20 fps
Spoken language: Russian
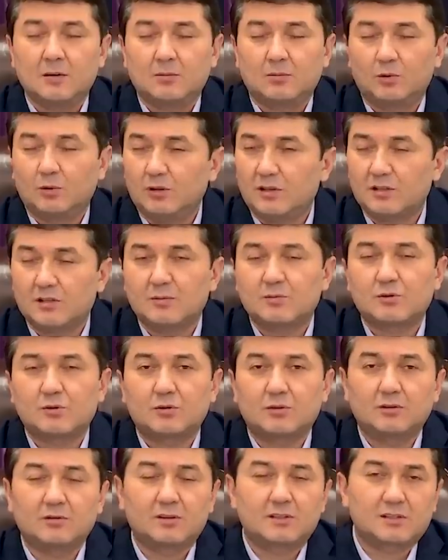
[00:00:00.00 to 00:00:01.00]
Более
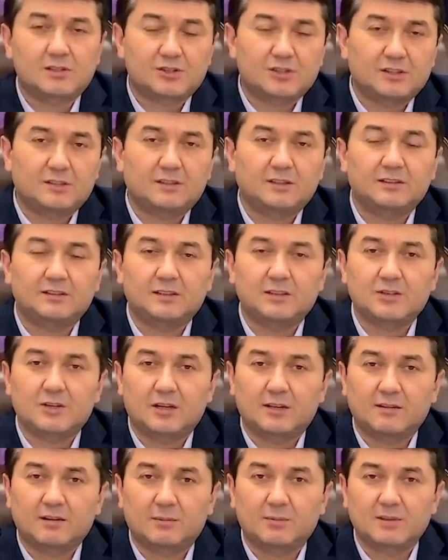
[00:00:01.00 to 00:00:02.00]
726 тысяч
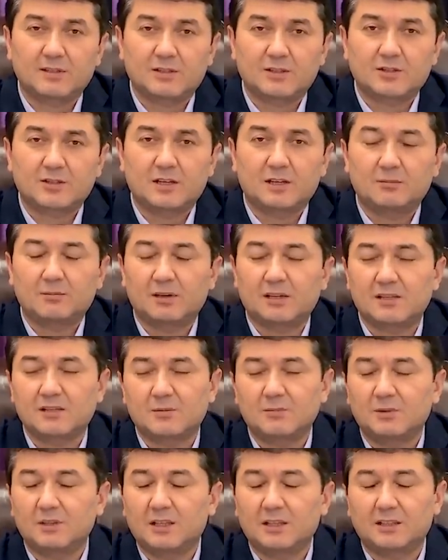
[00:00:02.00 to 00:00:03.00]
человек посещали мои
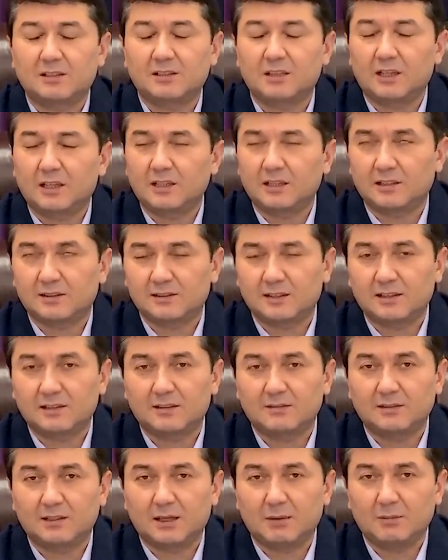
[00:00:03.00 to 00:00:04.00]
семинары, тренинги за
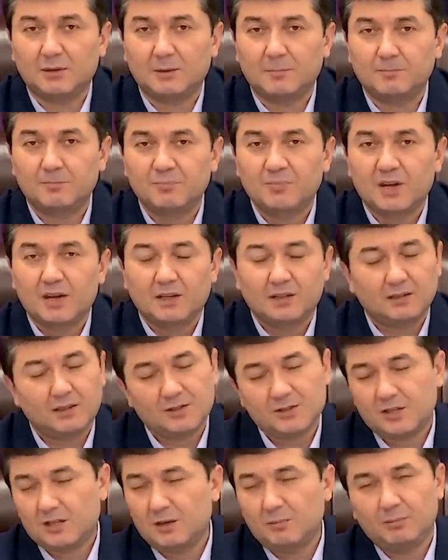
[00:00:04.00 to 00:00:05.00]
это время.
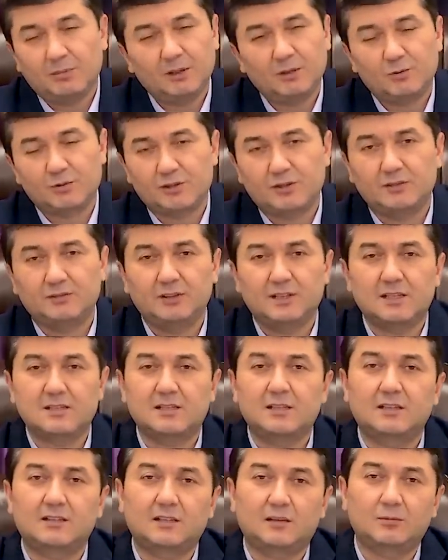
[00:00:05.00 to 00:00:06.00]
Наша компания уже
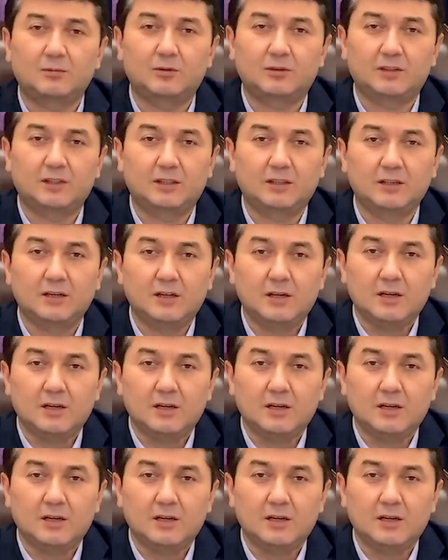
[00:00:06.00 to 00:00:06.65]
12 лет работает.